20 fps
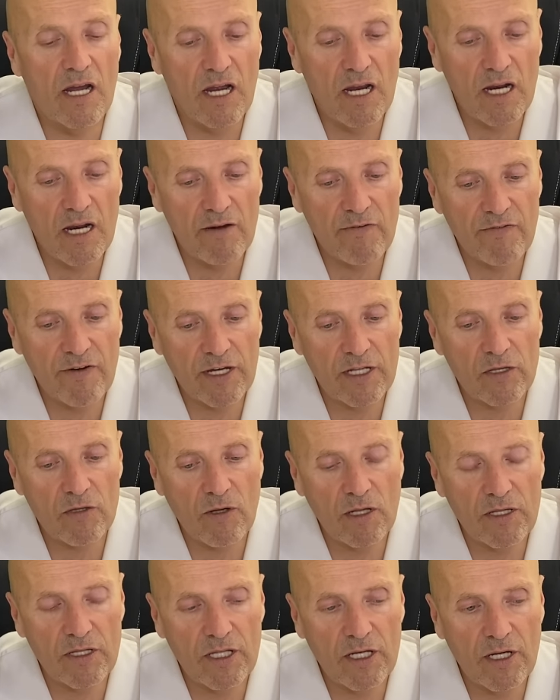el
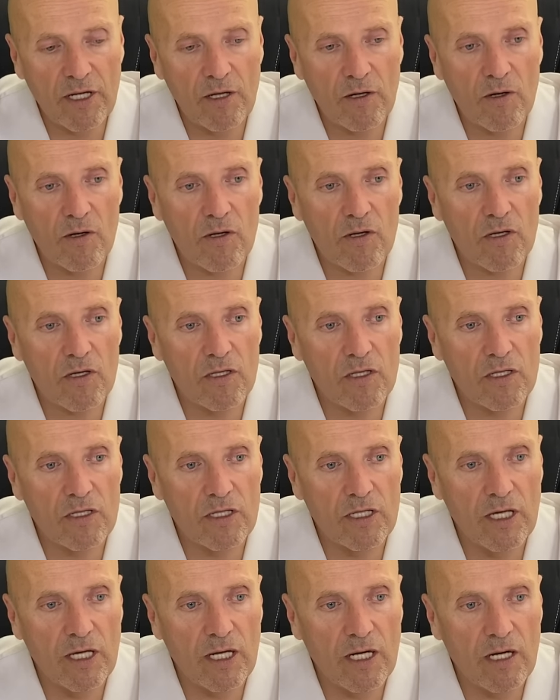efecto anterior
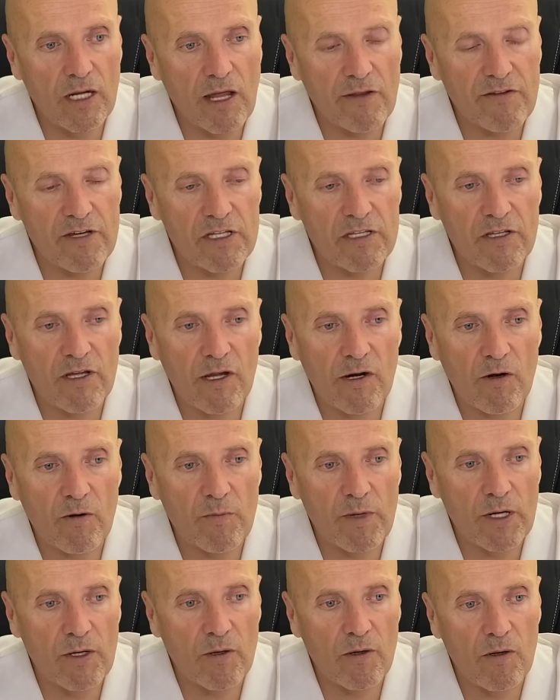del aceite de
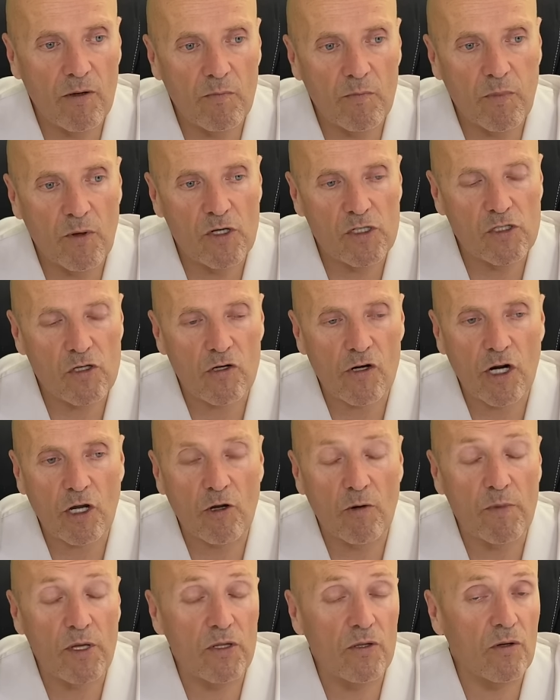romero, pues os
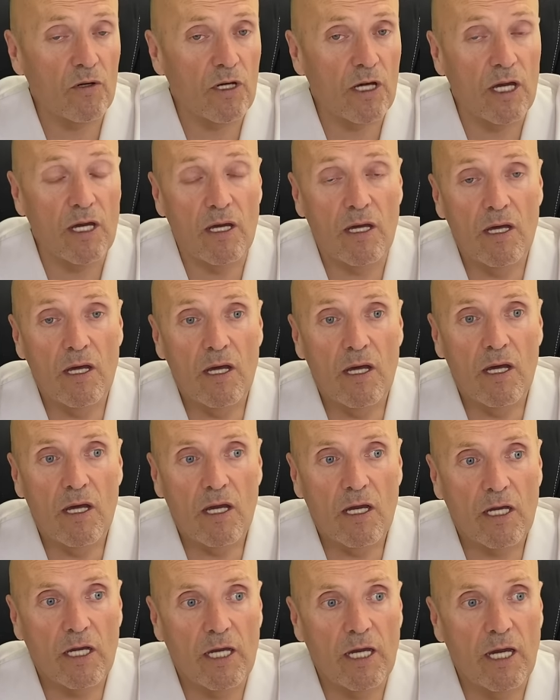recomiendo que,
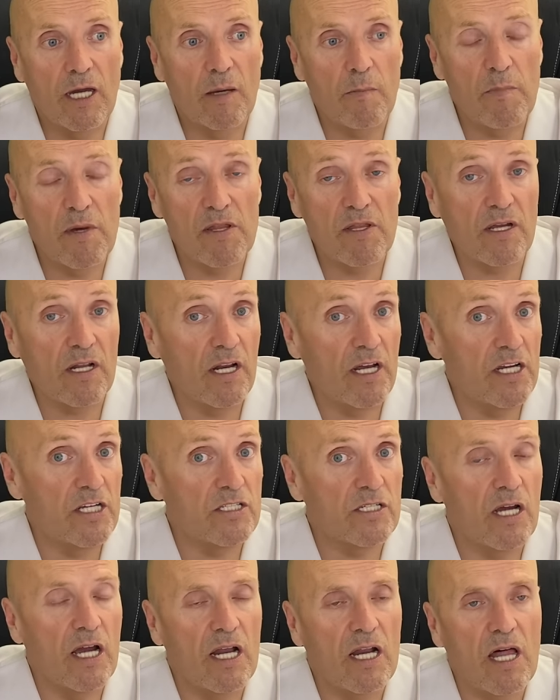que
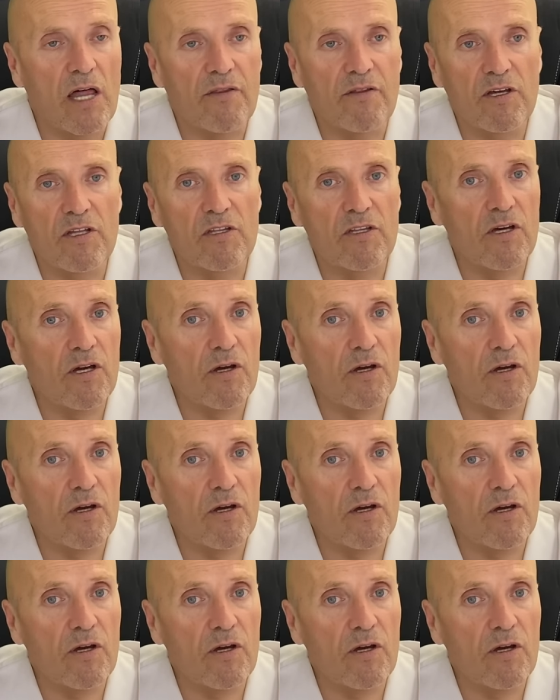mezcléis el aceite